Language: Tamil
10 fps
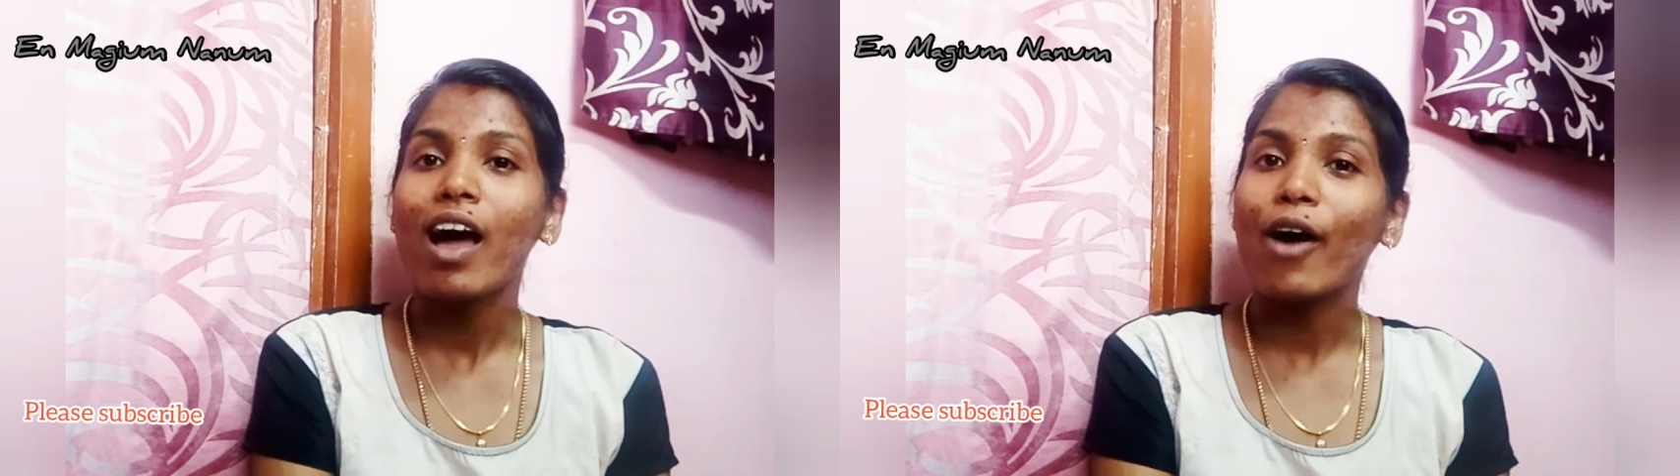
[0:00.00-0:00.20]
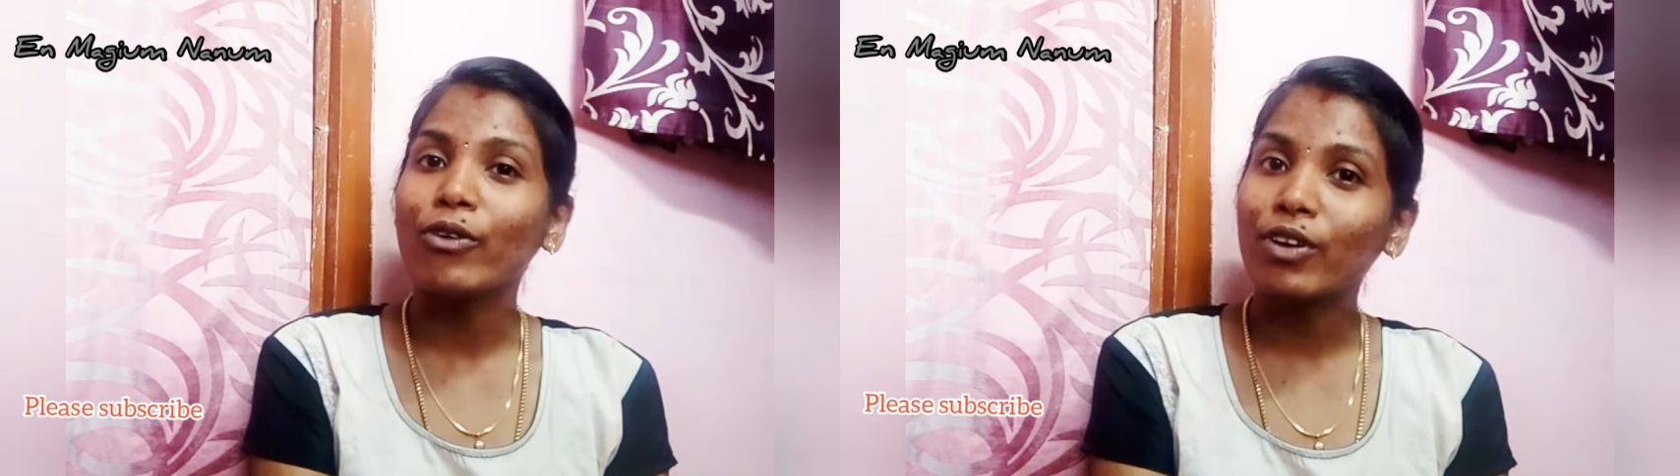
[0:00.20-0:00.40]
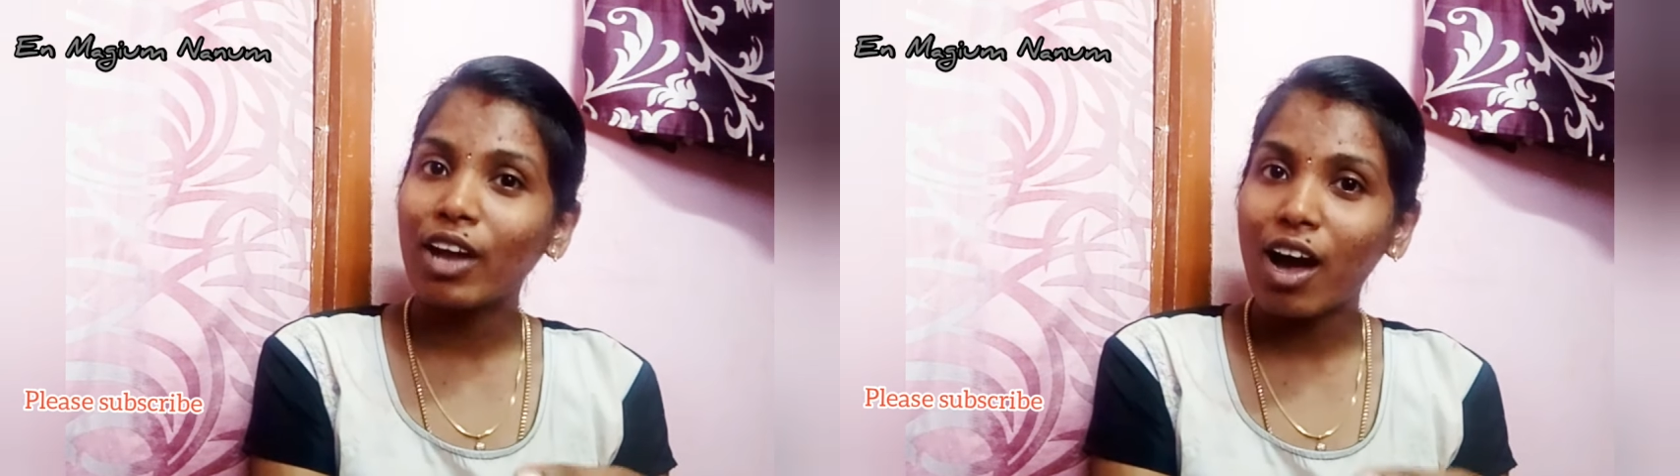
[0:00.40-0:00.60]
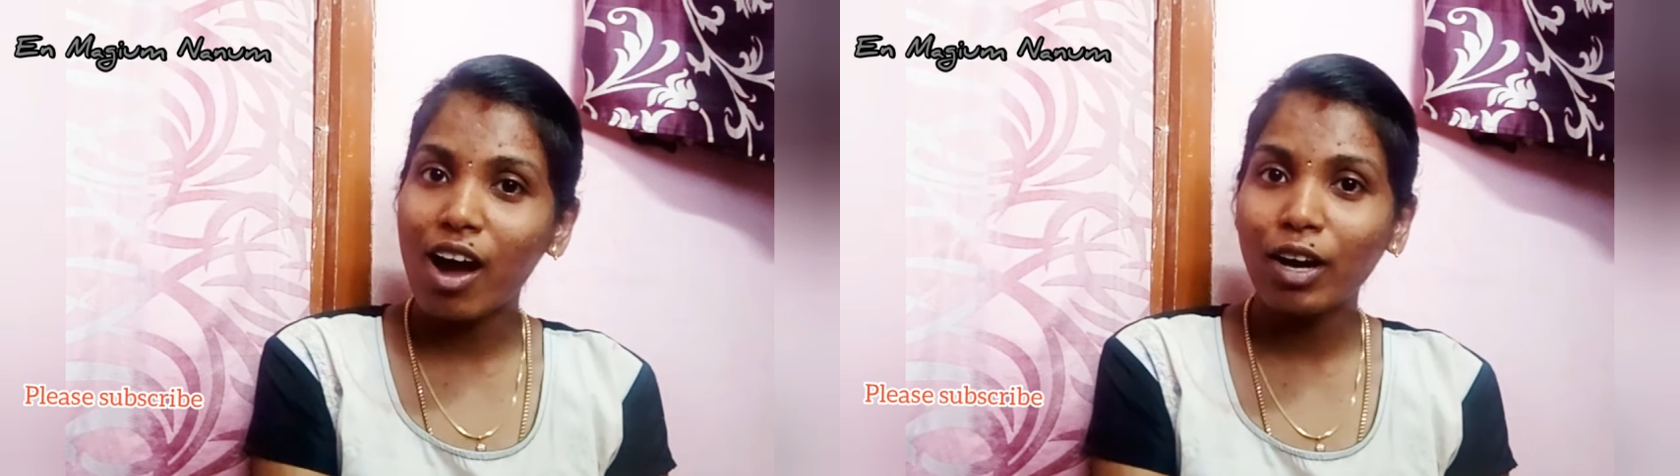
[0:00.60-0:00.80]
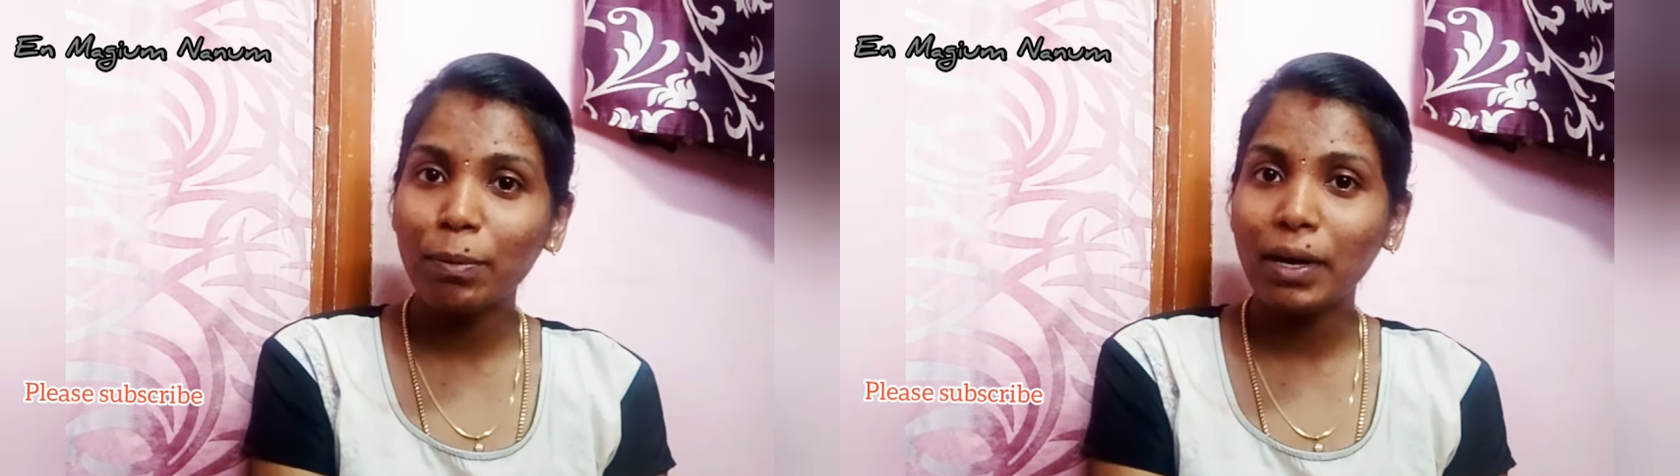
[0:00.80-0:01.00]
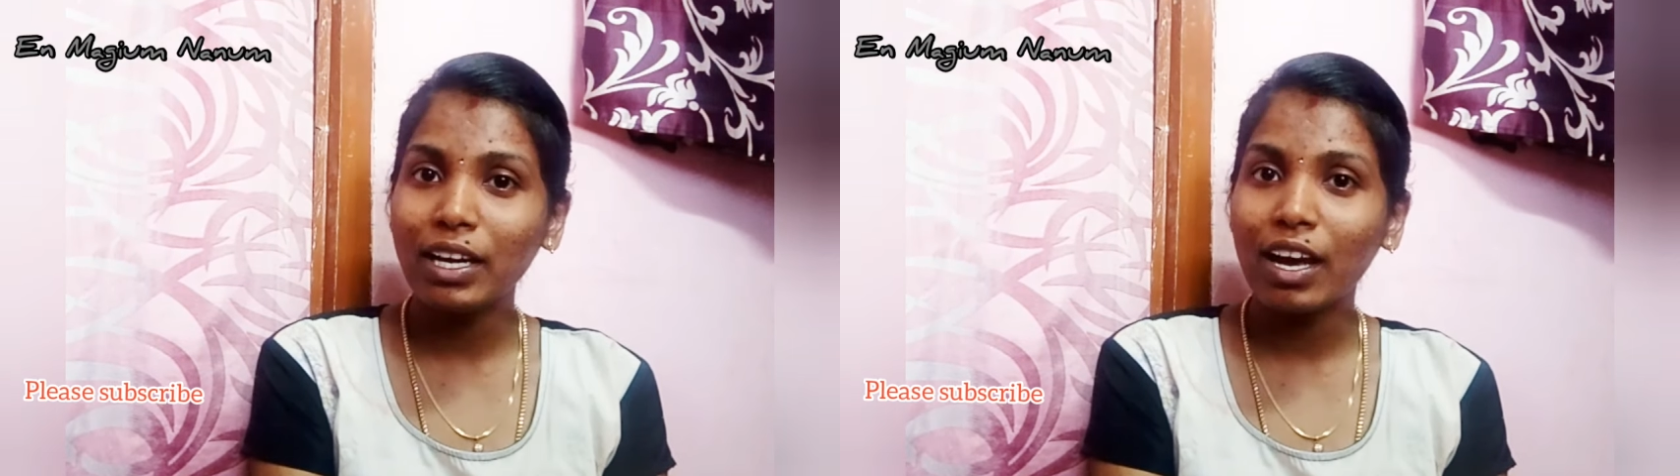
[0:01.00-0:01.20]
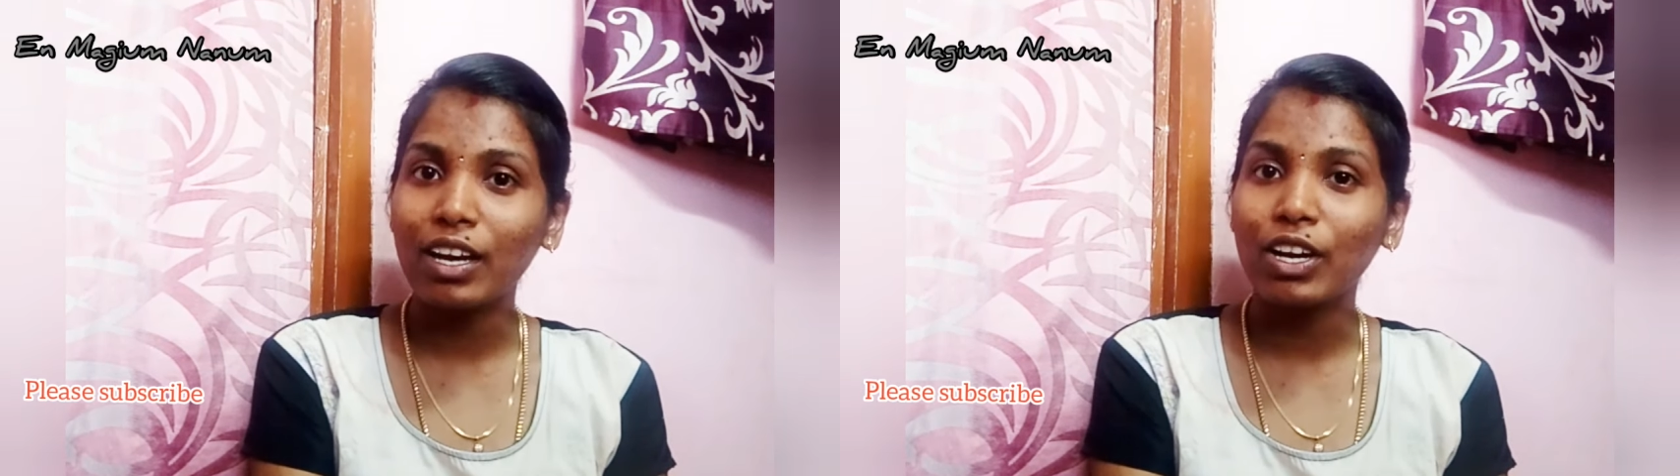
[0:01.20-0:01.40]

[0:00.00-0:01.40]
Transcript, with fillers: அவங்களோட ஹார்ட் பீட்டாக